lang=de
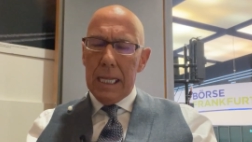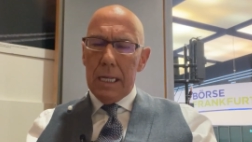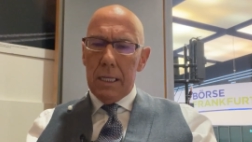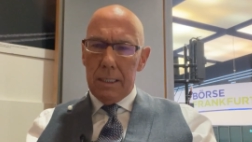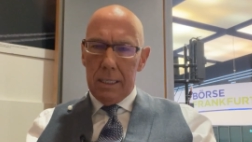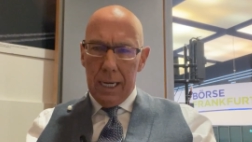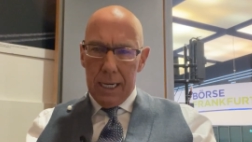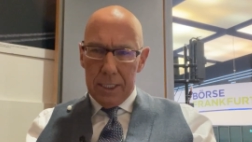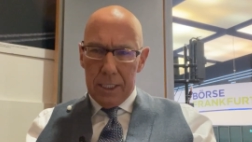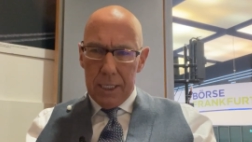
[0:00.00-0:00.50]

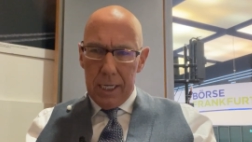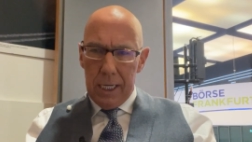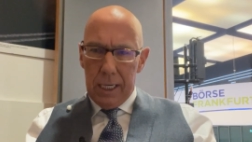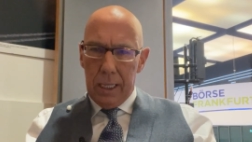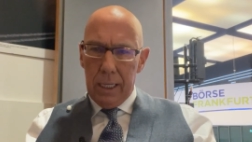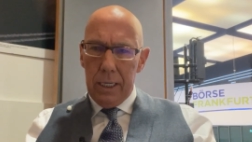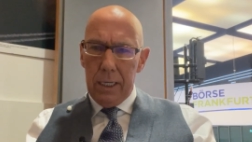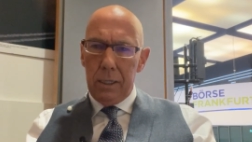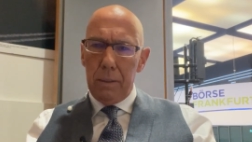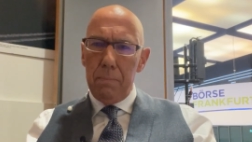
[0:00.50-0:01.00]

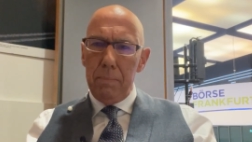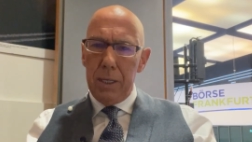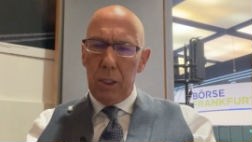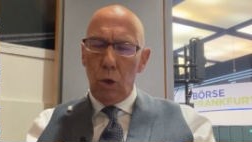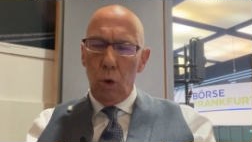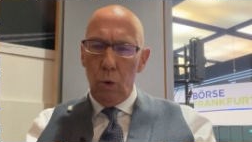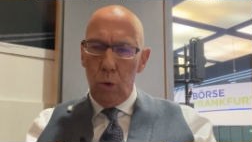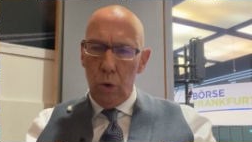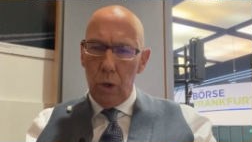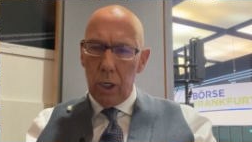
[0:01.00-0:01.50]
tatsächlich mit
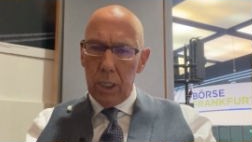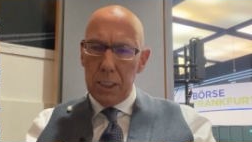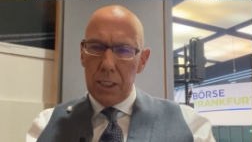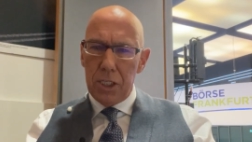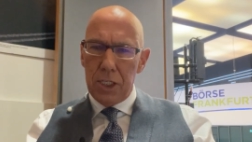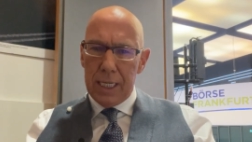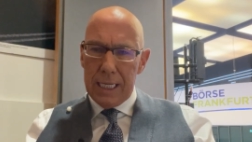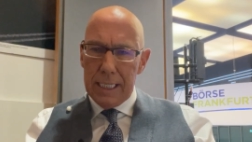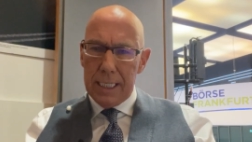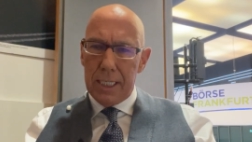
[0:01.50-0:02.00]
höheren
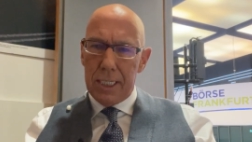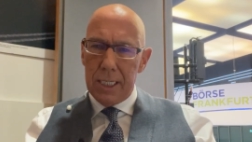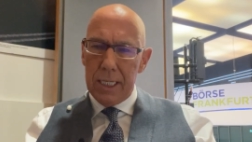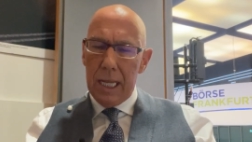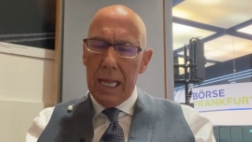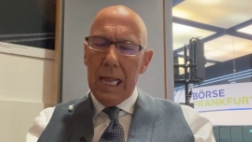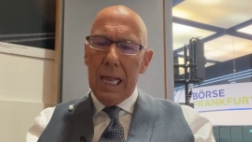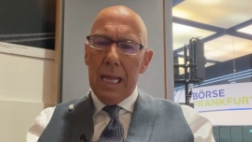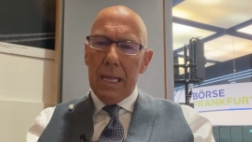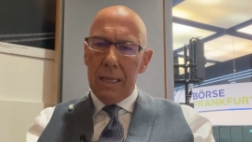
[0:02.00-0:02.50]
Zinsen
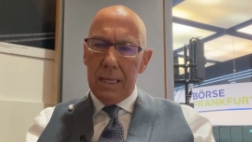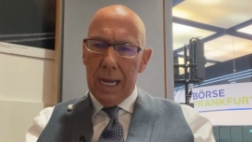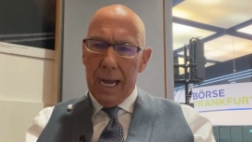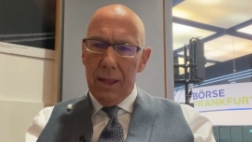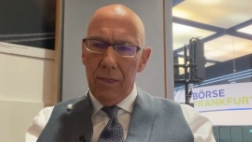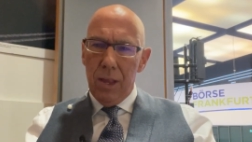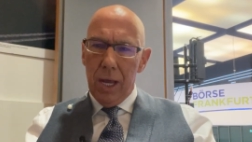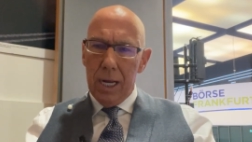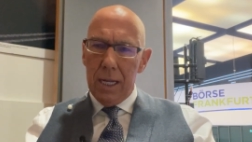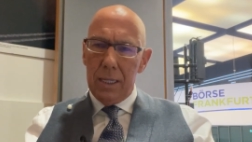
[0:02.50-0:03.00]

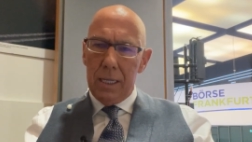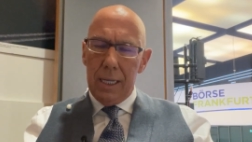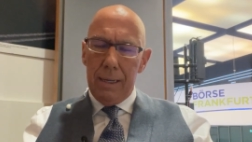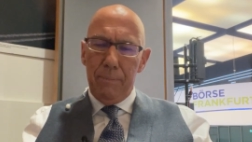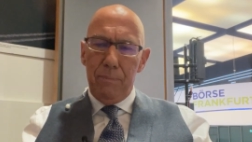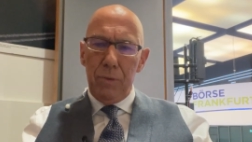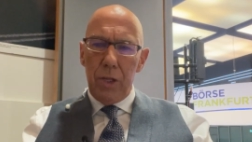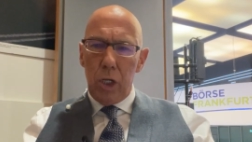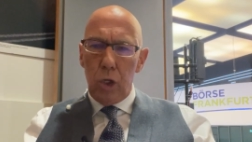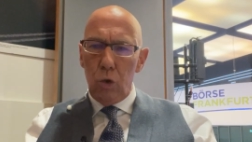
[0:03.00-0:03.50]
dann halt
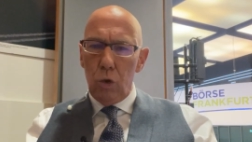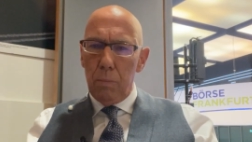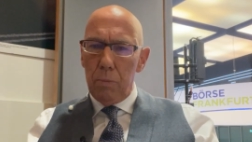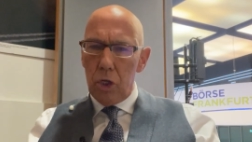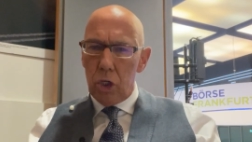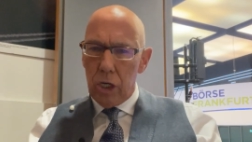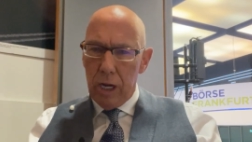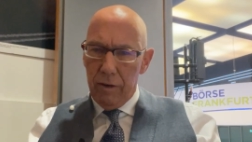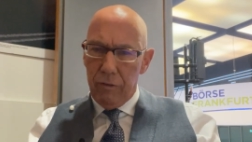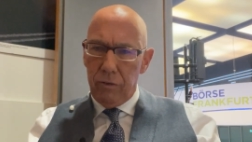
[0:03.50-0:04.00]
eben nicht nur
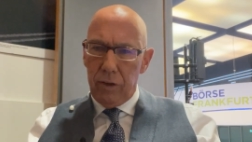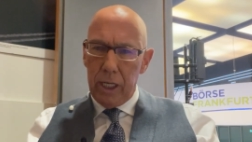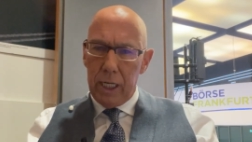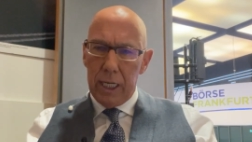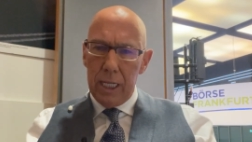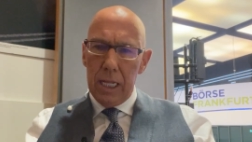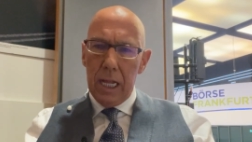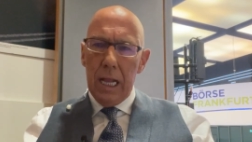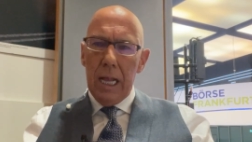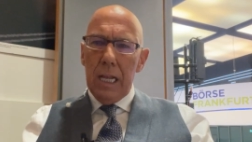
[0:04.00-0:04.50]

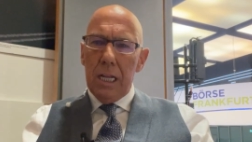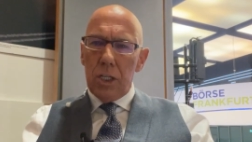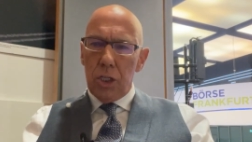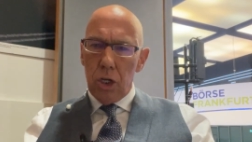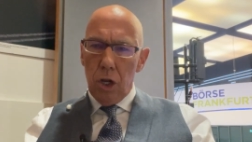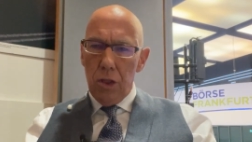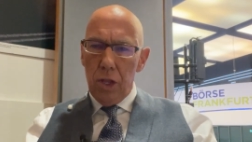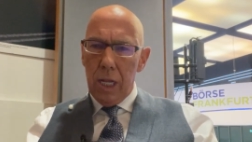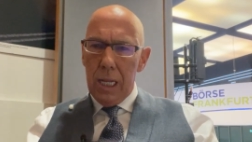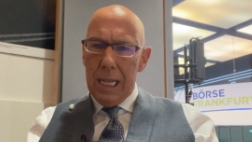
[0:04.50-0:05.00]
beschäftigen,
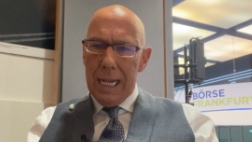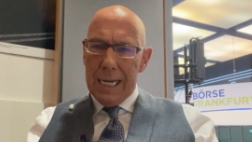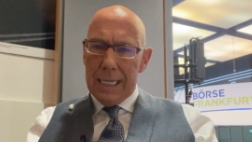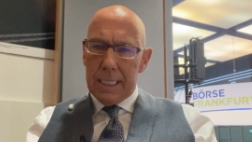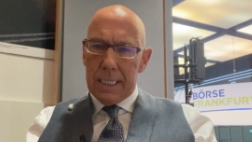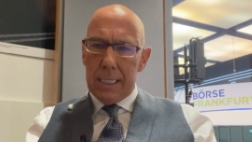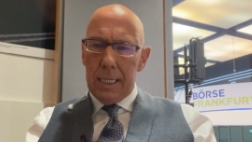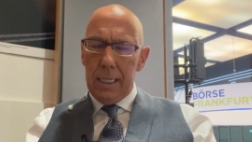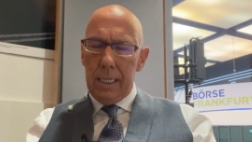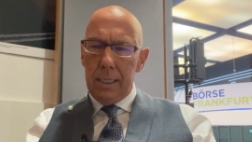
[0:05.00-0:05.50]
sondern
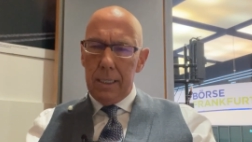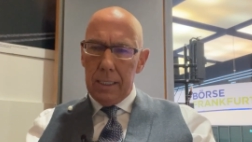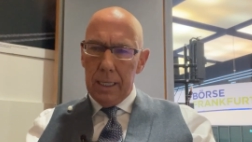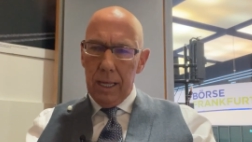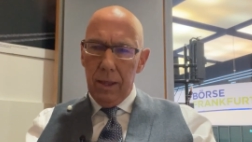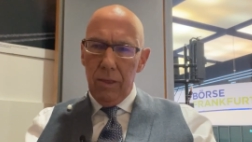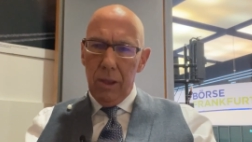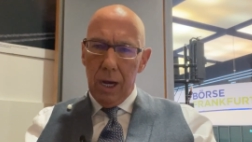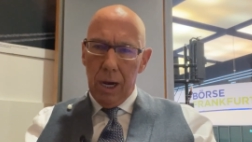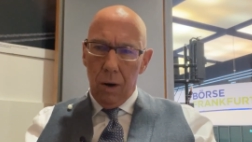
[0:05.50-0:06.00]
letztlich
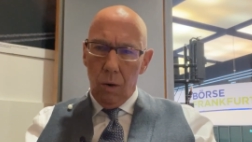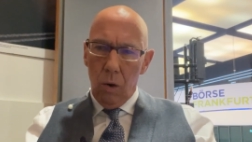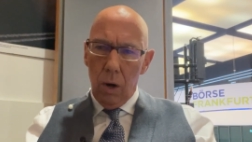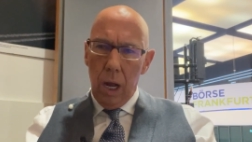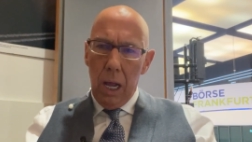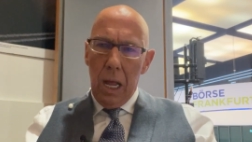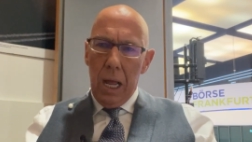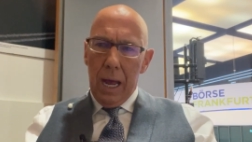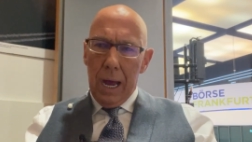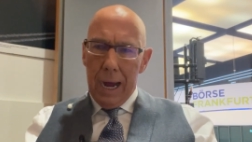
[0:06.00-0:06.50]
dann auch
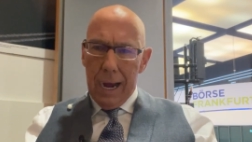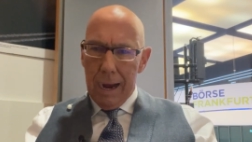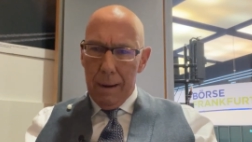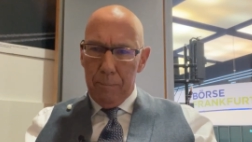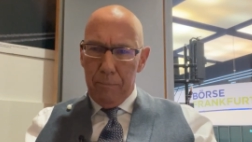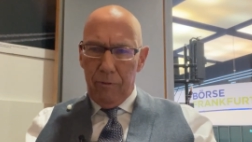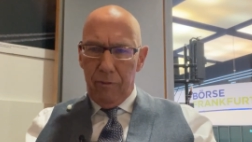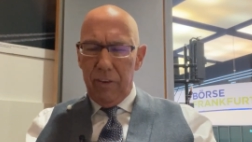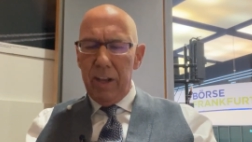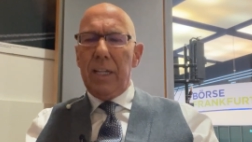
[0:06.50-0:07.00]

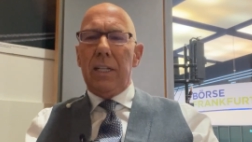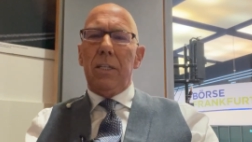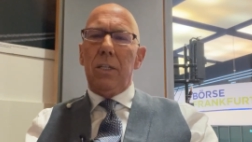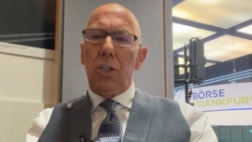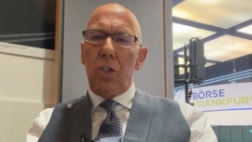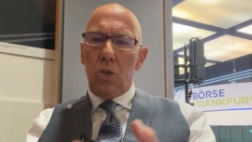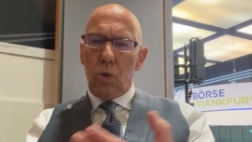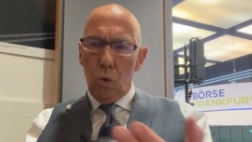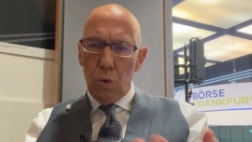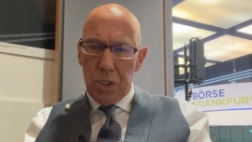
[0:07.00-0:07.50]
abfinden.
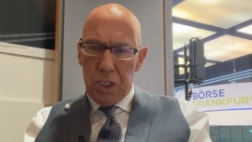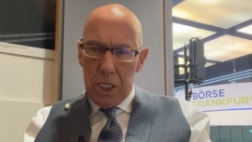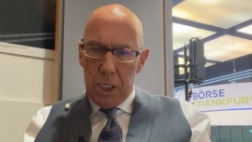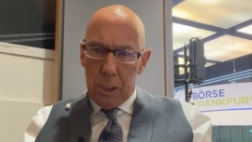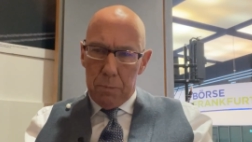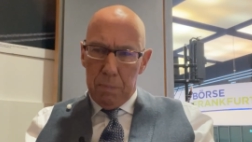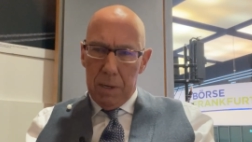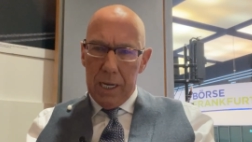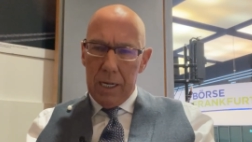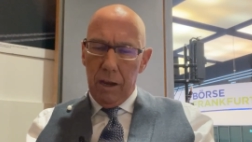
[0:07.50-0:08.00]
So sieht es
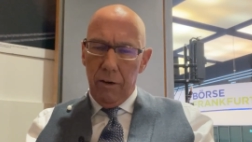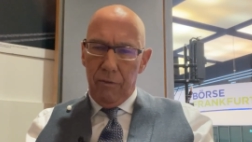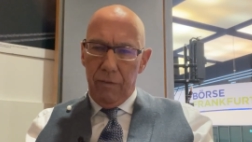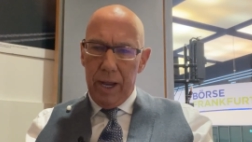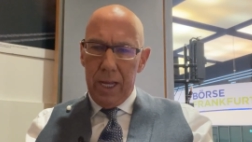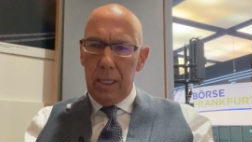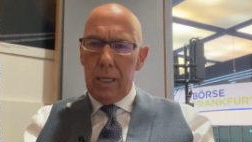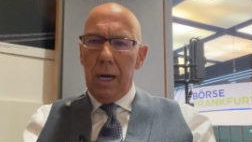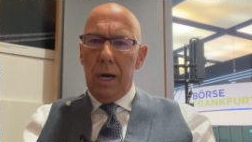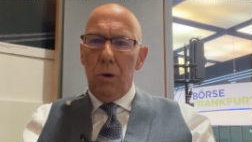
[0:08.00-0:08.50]
bei der
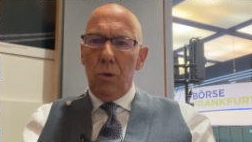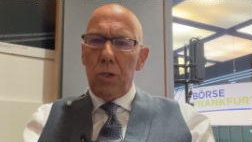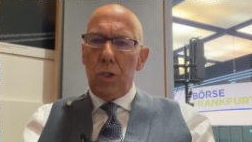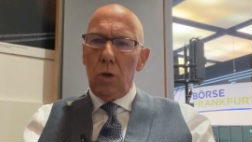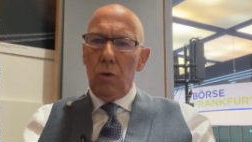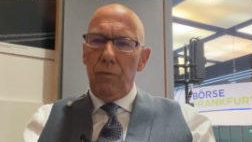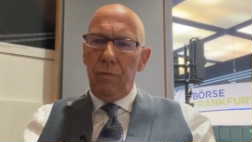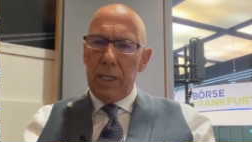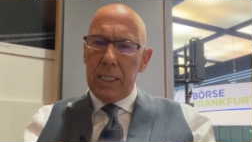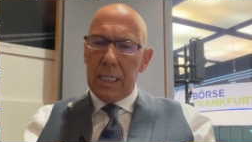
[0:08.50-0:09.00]
Fed aus
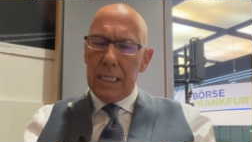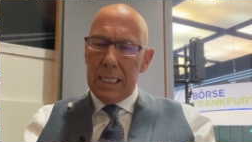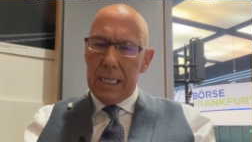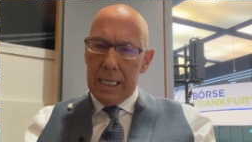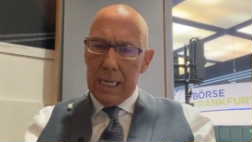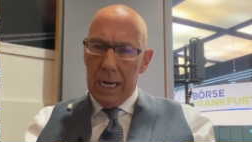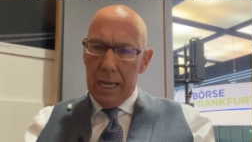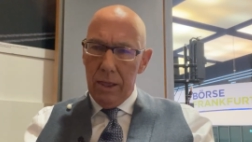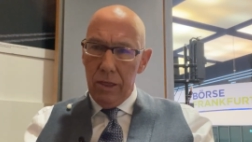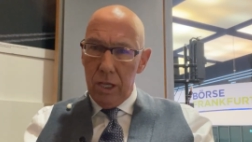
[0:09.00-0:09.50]
und
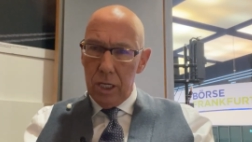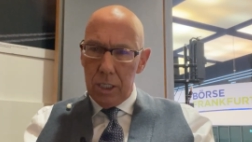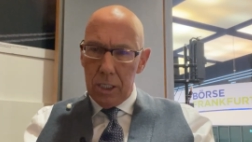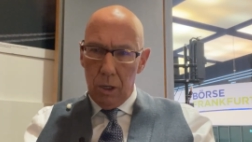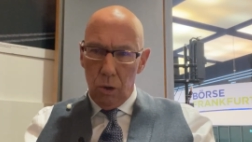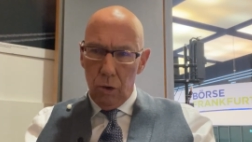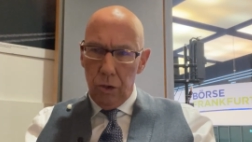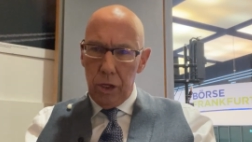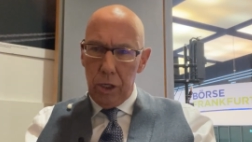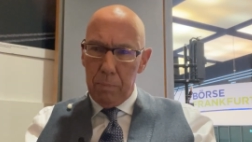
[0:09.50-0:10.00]
wesentlich anders
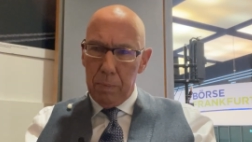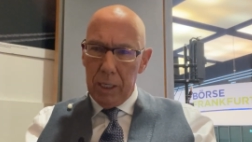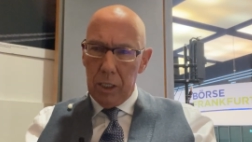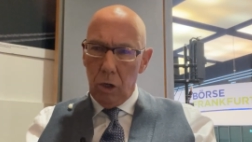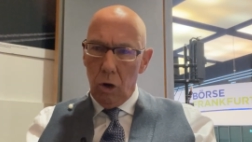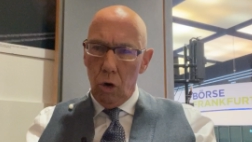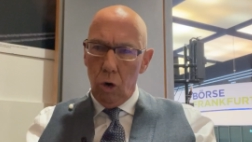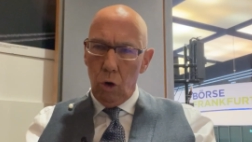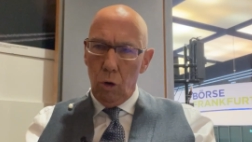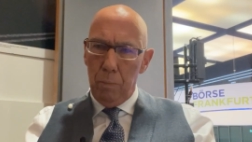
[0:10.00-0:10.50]
auch nicht bei der
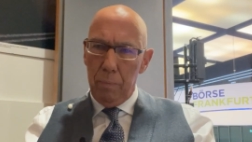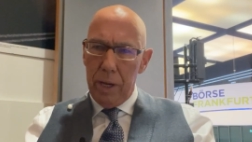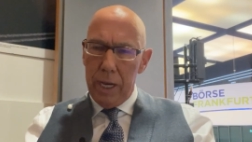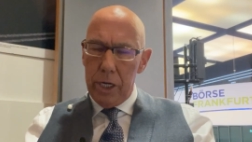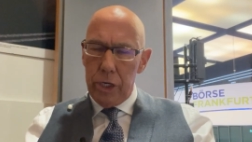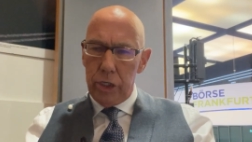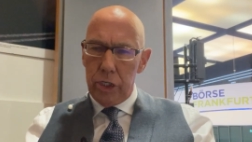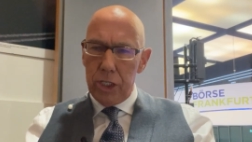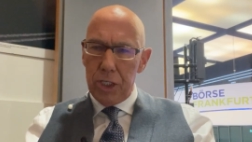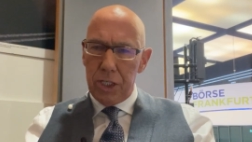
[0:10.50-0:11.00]

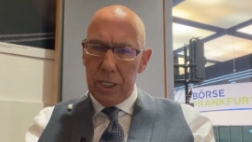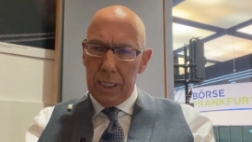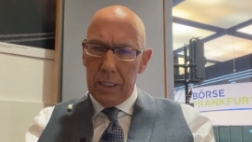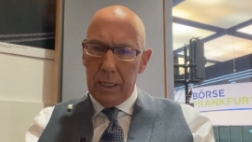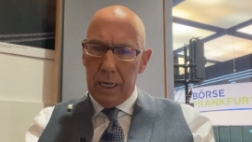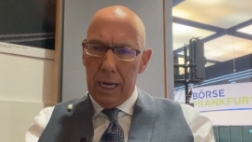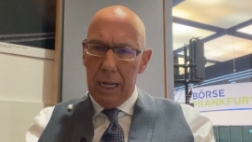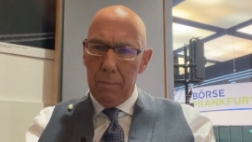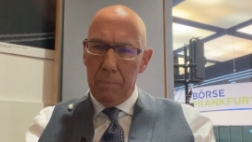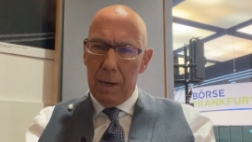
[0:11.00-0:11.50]
Europäischen
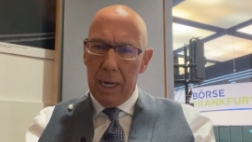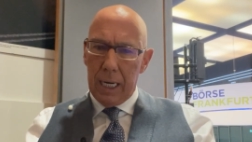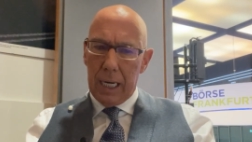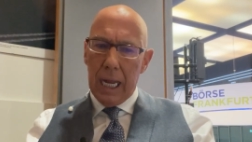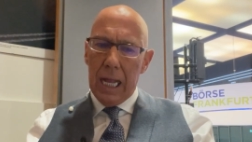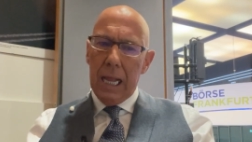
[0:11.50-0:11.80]
Zentralbank.